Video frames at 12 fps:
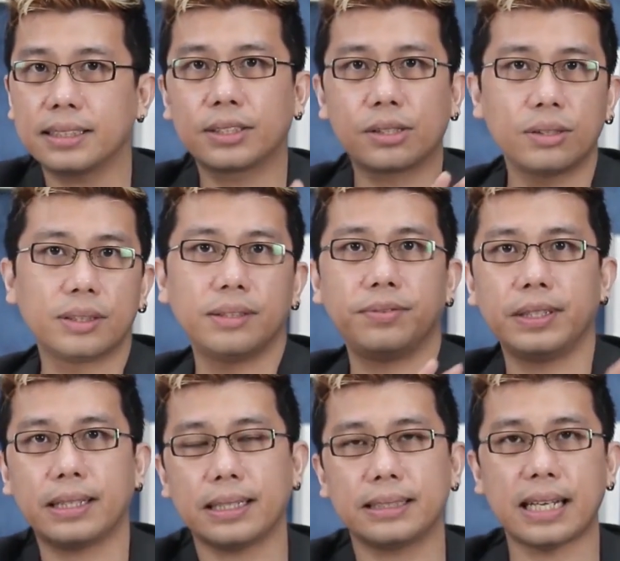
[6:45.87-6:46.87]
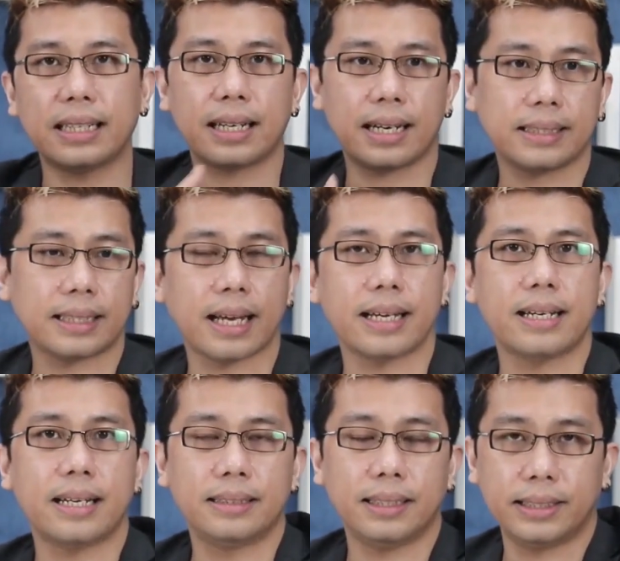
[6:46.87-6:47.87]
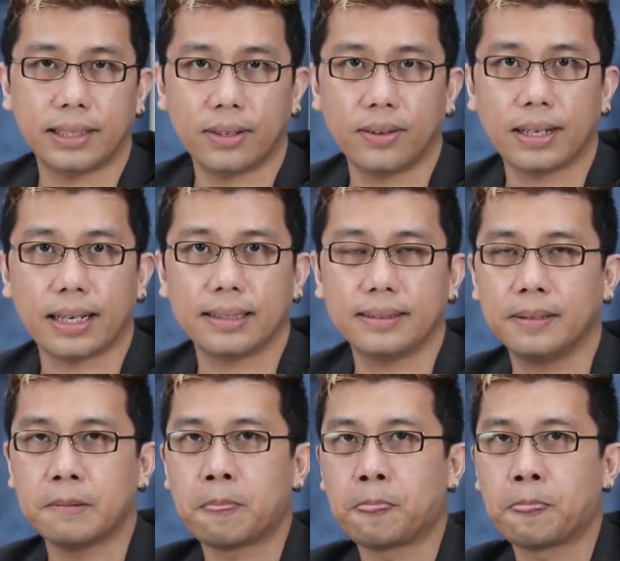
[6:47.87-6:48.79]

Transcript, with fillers: eksklusivitas antara saya dan si Cinlokan